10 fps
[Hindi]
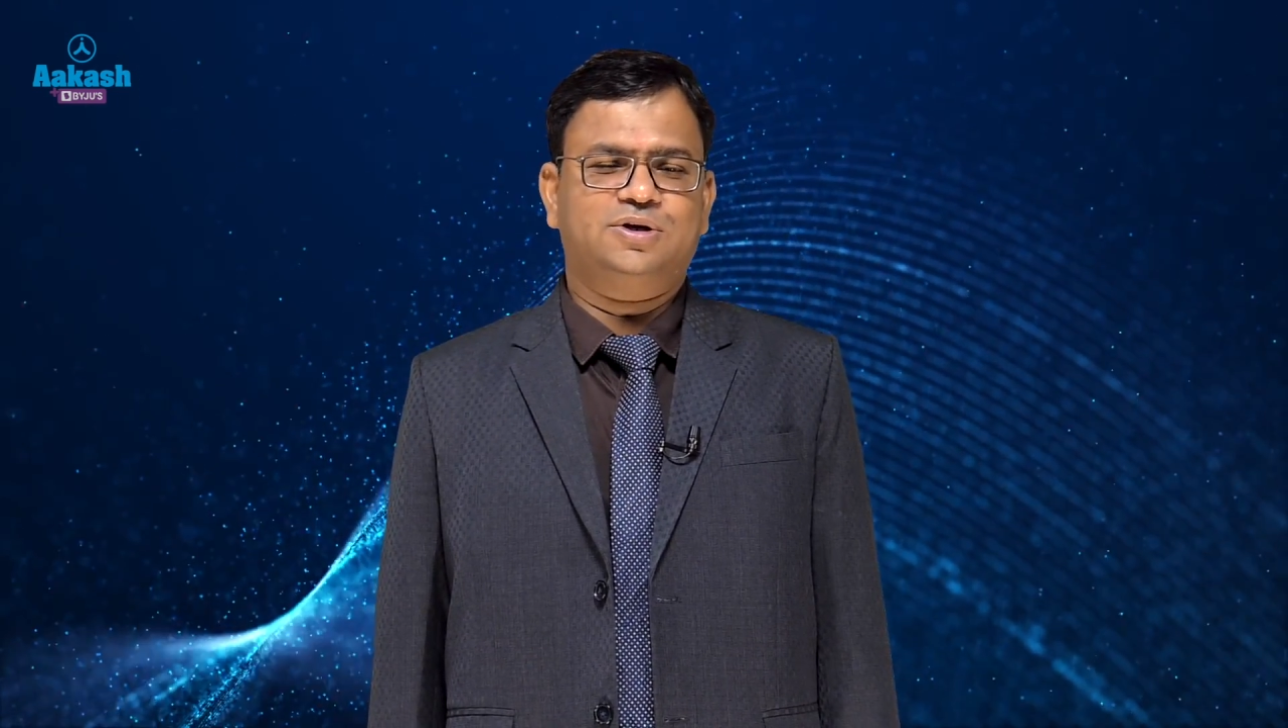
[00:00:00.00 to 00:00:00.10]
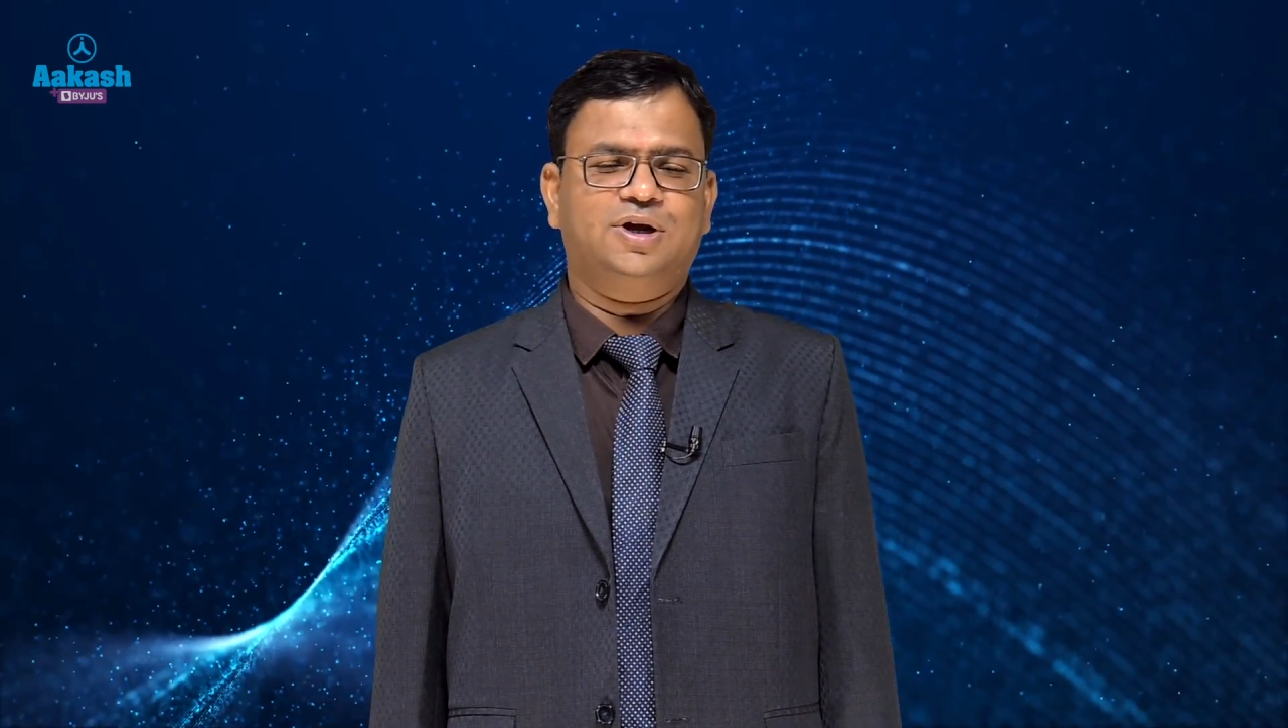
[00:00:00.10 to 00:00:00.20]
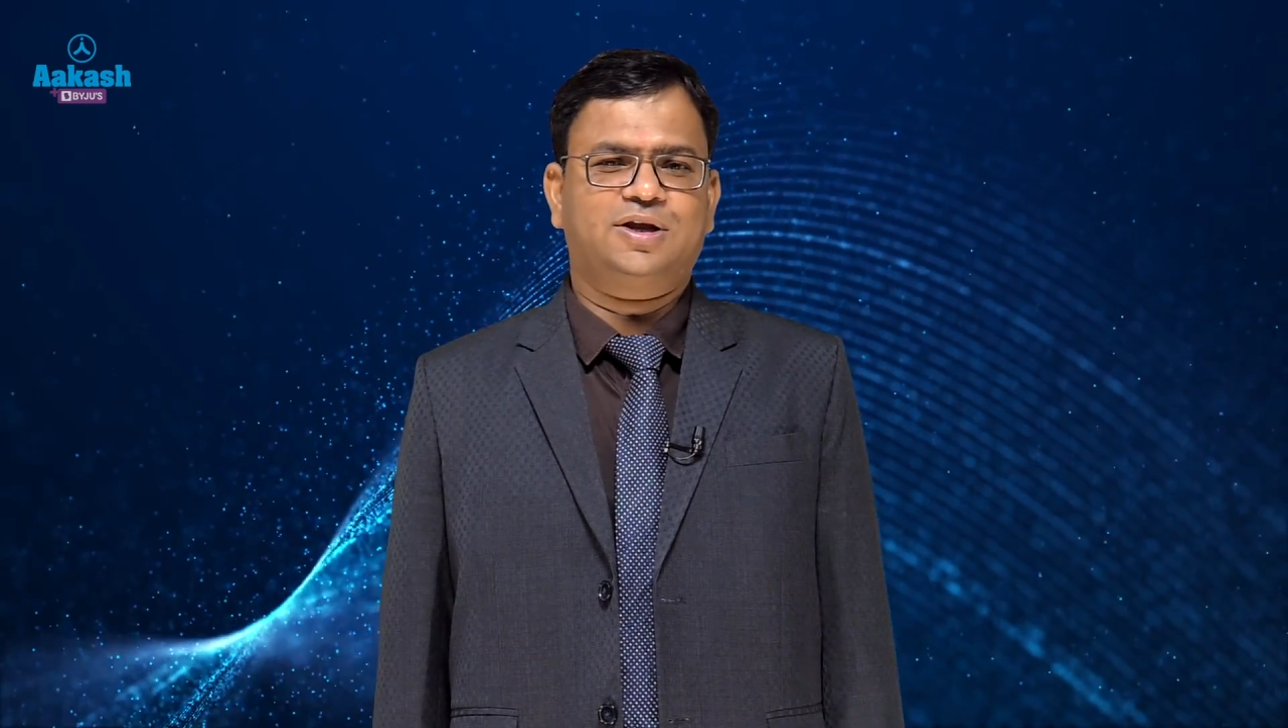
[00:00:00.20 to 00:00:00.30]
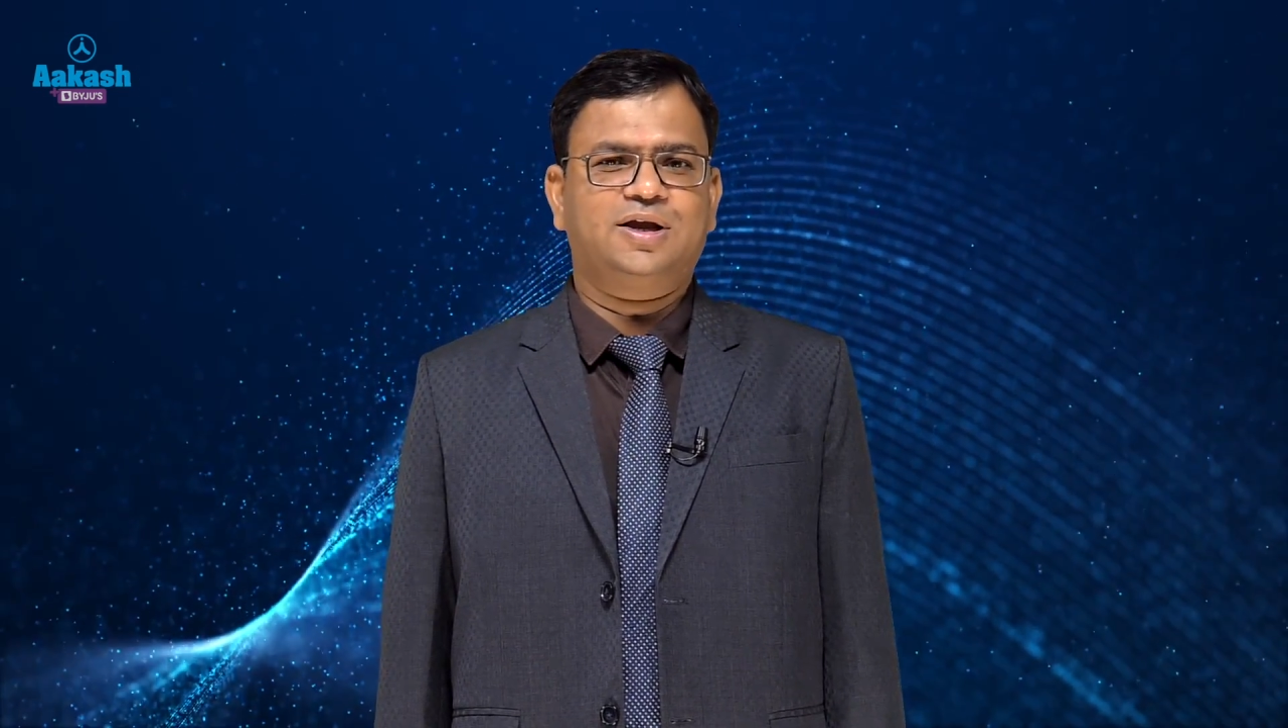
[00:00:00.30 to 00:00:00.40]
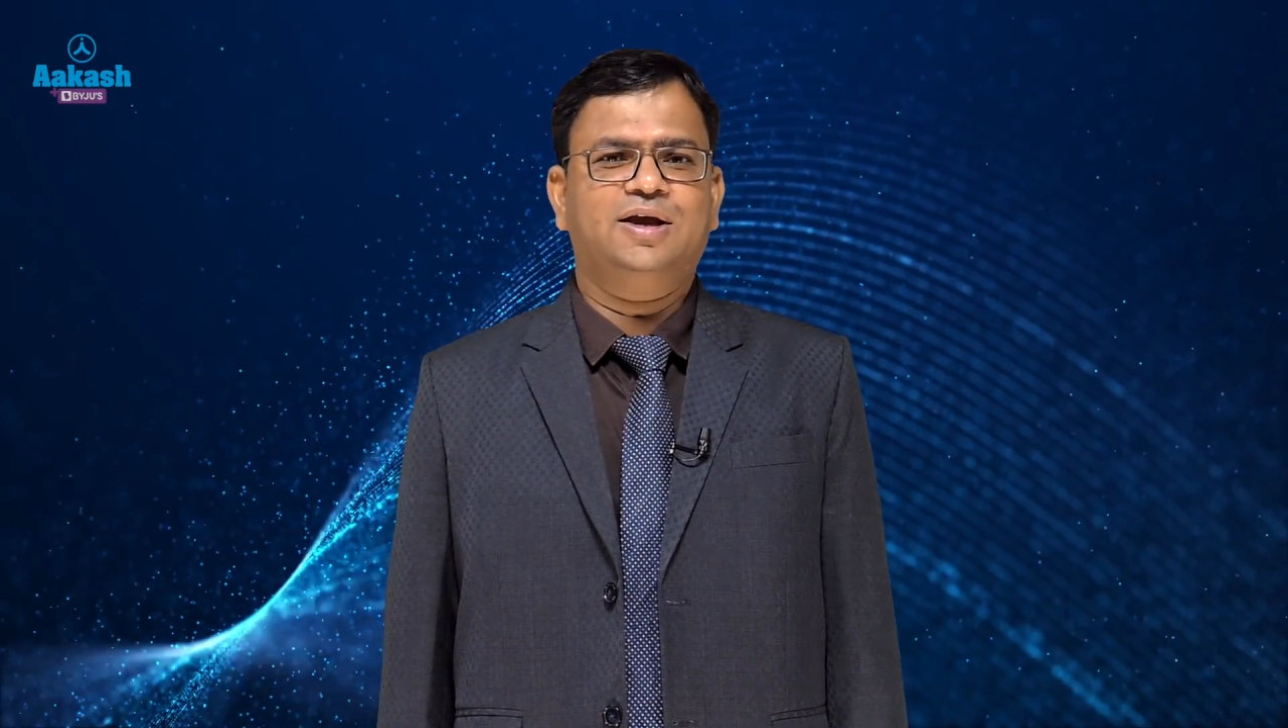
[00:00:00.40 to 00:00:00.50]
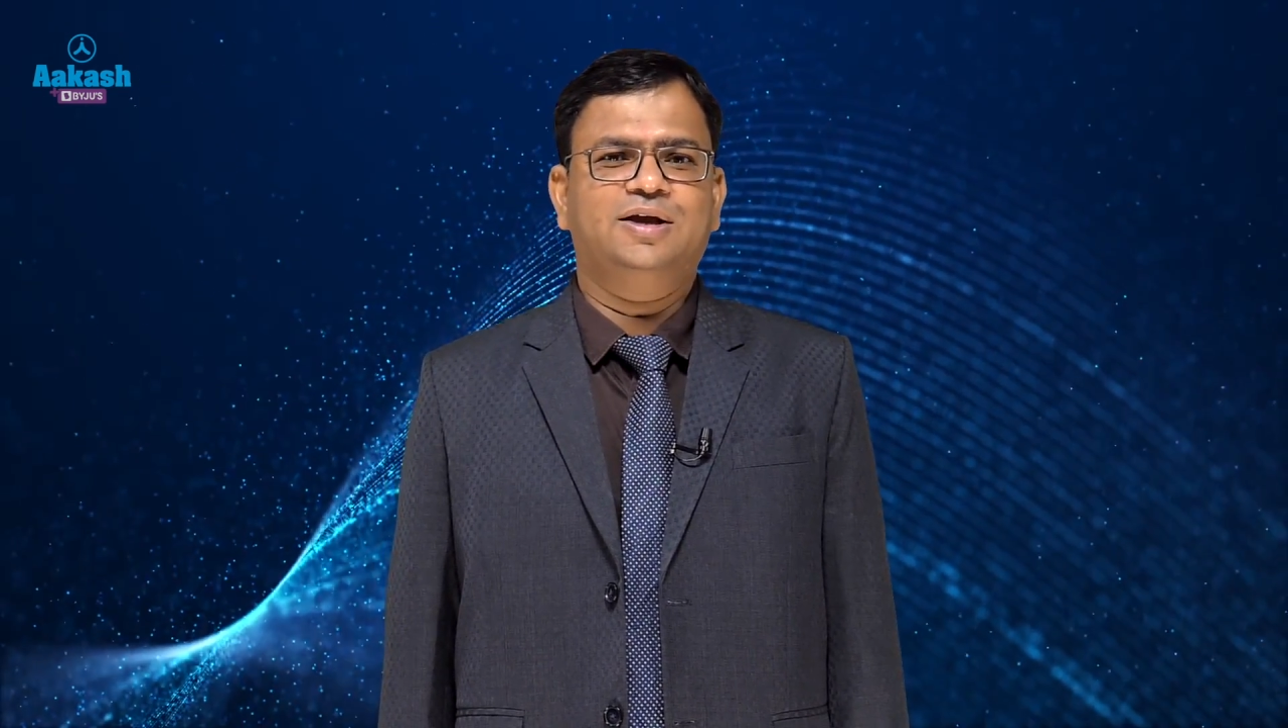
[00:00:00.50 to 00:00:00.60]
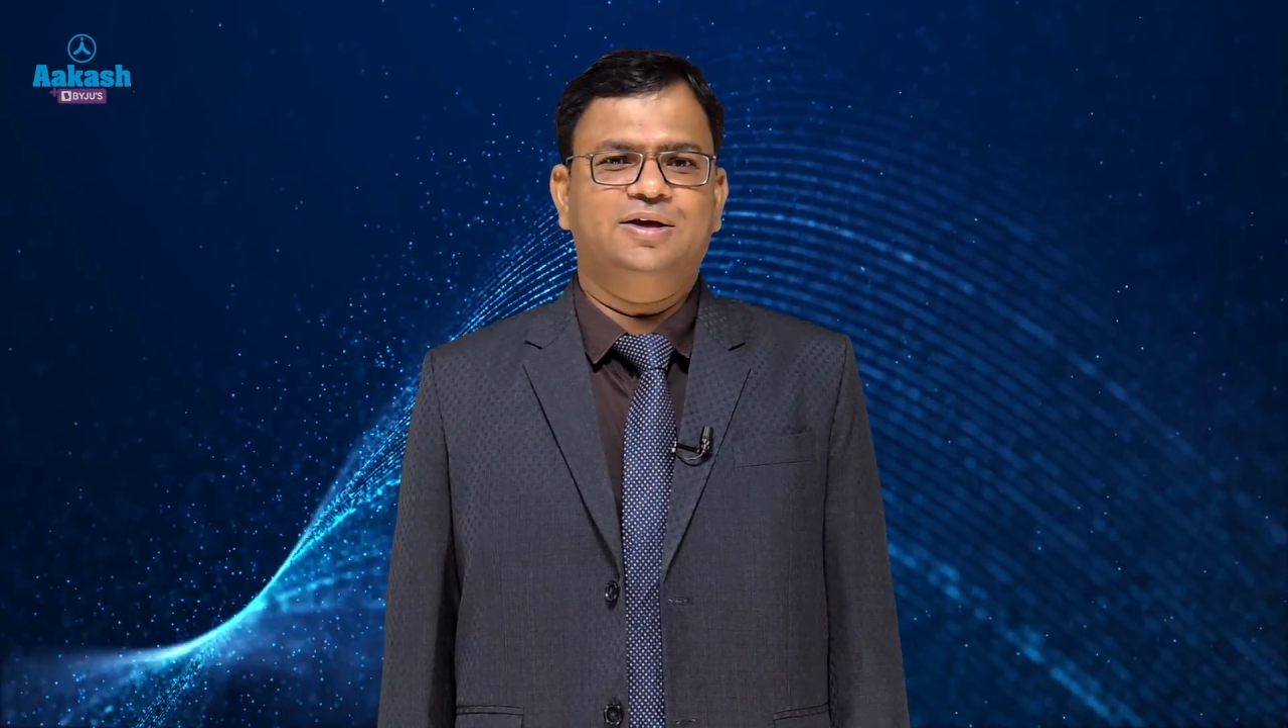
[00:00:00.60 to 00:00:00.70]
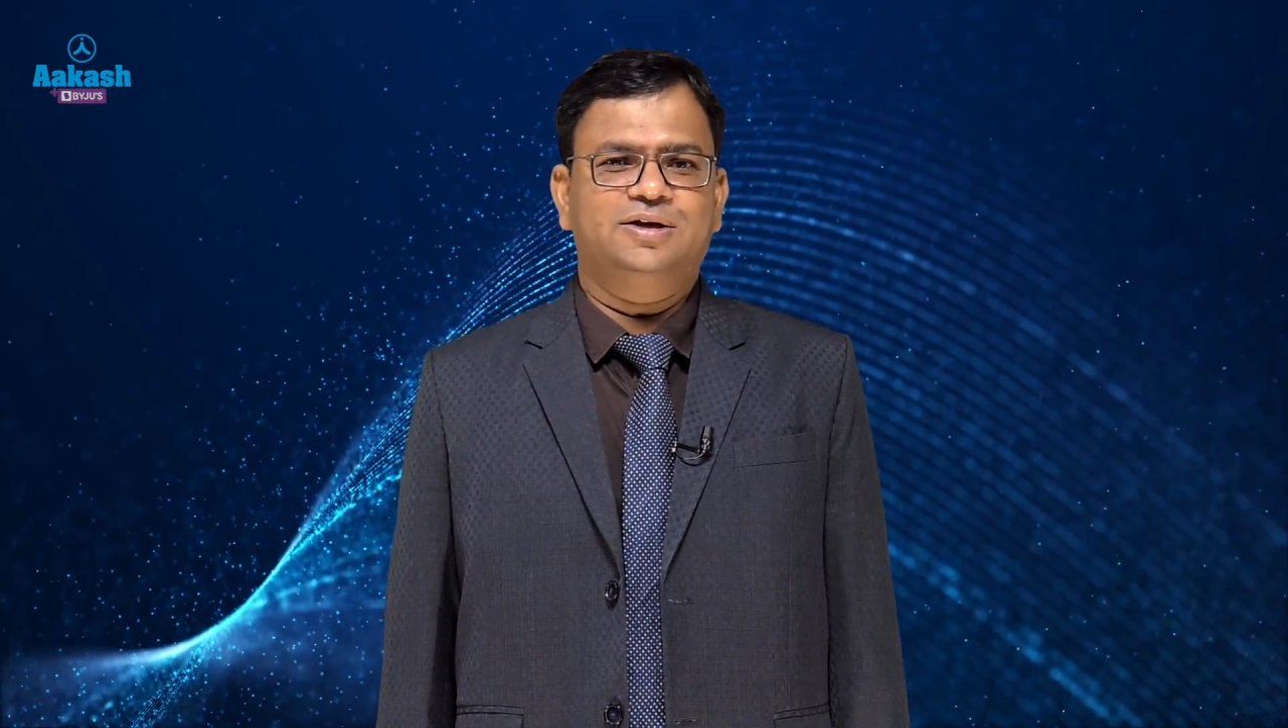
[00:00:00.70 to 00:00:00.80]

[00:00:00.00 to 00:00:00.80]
करके